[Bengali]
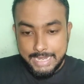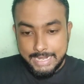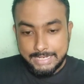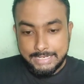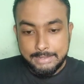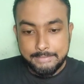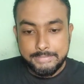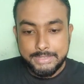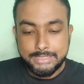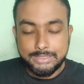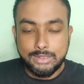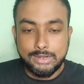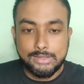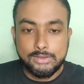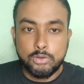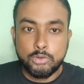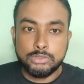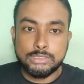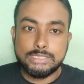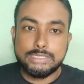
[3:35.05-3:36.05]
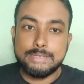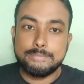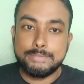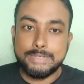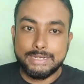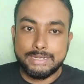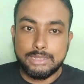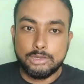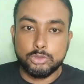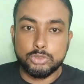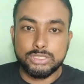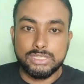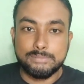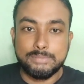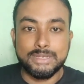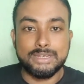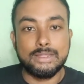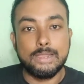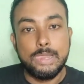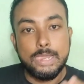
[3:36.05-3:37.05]
এটা বি তাহলে কনসেপ্ট এটা হতে
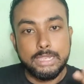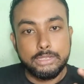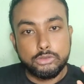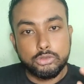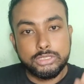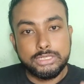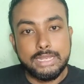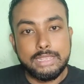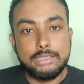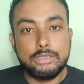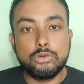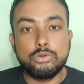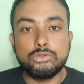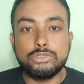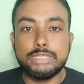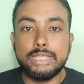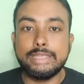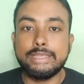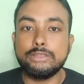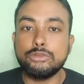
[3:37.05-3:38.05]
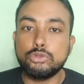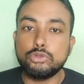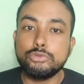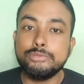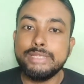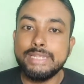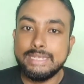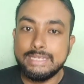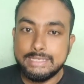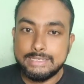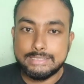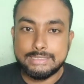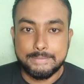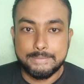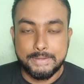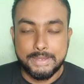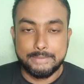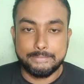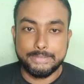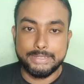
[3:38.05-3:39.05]
পারে তো সেই অনুযায়ী কিন্তু তুমি লিখতে
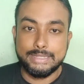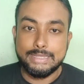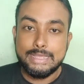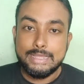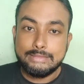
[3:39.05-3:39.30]
পারবে